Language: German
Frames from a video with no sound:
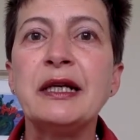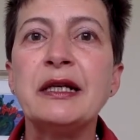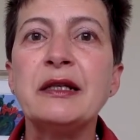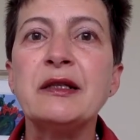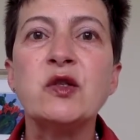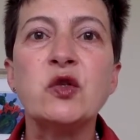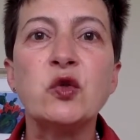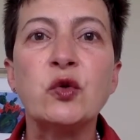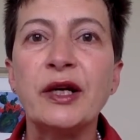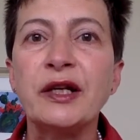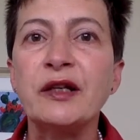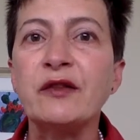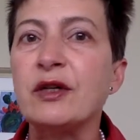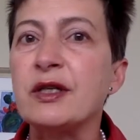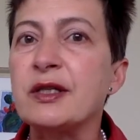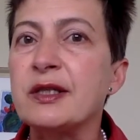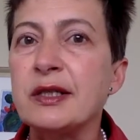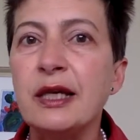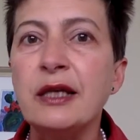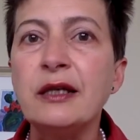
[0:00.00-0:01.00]
hin zu
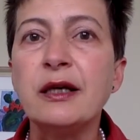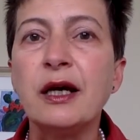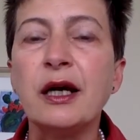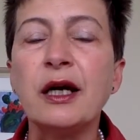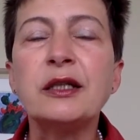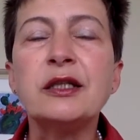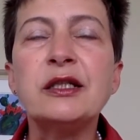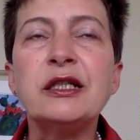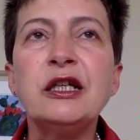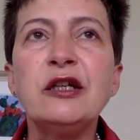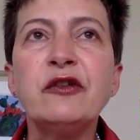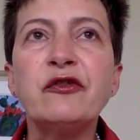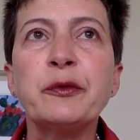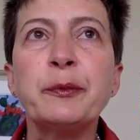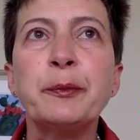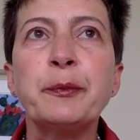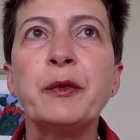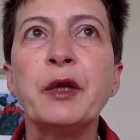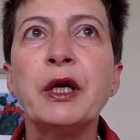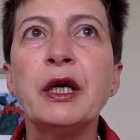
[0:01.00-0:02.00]
etwas
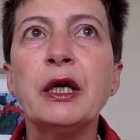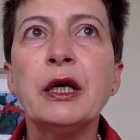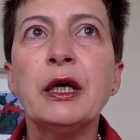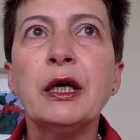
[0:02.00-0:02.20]
Interaktivem,